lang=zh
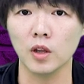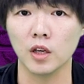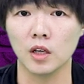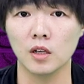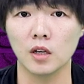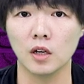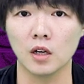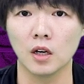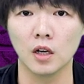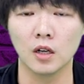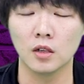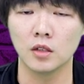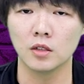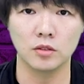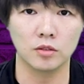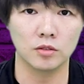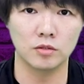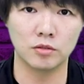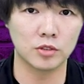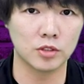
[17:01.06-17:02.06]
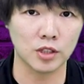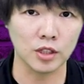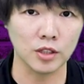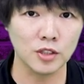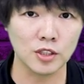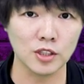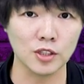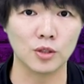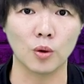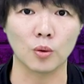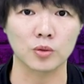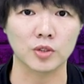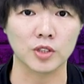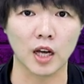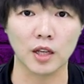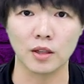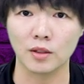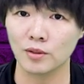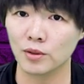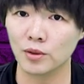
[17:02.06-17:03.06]
离了经济共
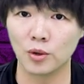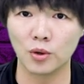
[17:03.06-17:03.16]
产、